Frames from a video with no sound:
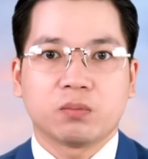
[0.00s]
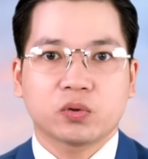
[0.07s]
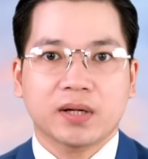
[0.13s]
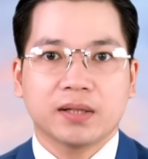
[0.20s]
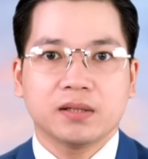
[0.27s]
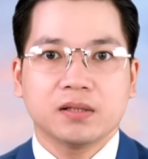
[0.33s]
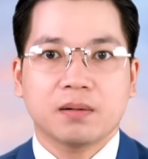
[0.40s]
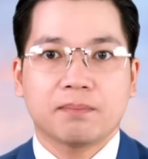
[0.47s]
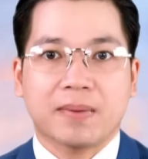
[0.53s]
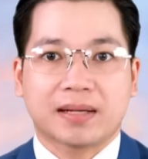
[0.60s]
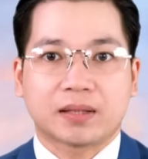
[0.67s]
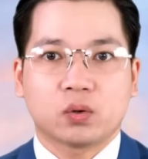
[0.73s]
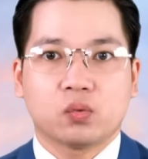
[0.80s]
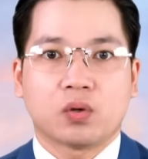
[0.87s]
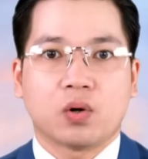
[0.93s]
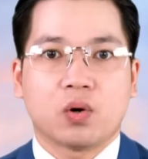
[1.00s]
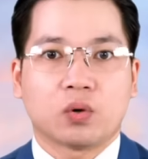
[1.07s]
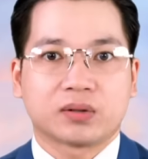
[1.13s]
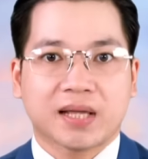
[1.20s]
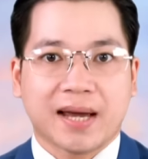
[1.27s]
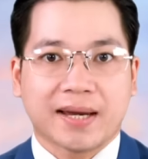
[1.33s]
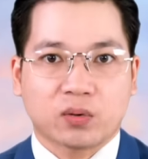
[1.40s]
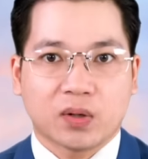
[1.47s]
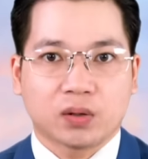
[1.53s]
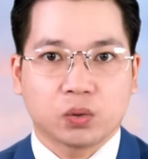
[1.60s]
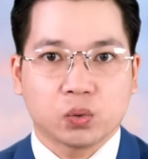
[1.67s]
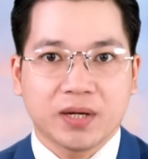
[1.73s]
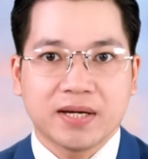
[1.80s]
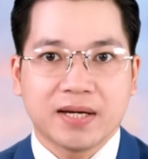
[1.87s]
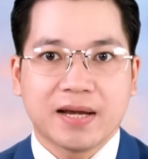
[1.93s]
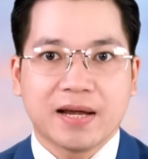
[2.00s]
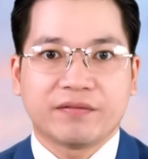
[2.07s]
thoát nước mặt của hồ thải Quặng Đuôi